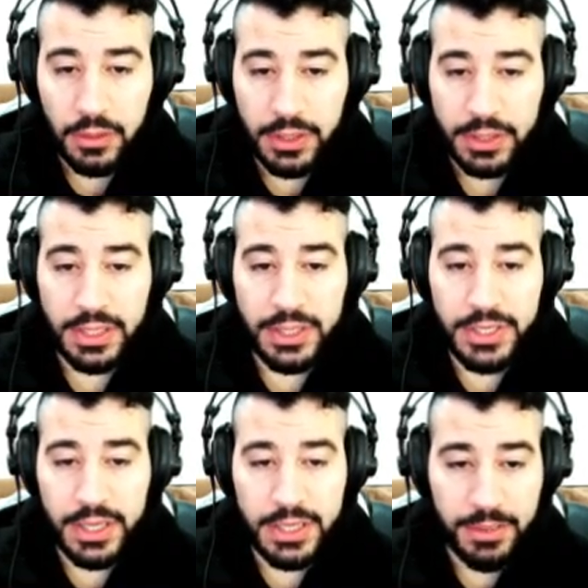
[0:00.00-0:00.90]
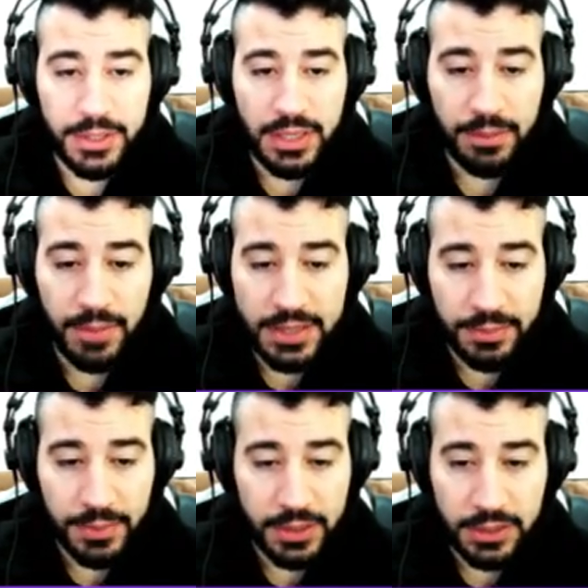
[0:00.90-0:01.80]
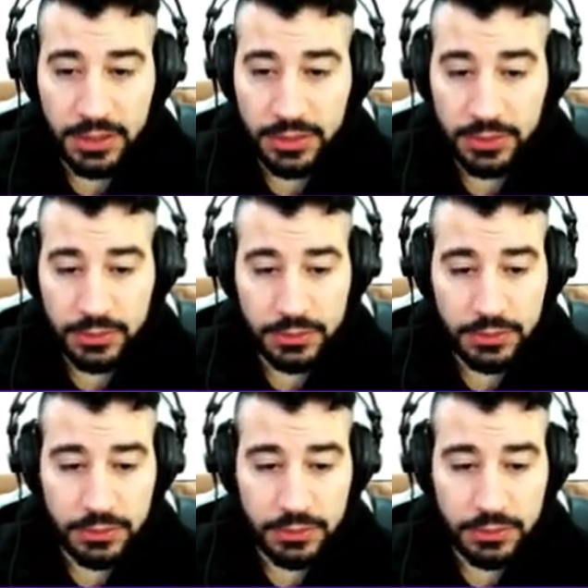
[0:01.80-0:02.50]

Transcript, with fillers: Conectar diretamente à base apertando...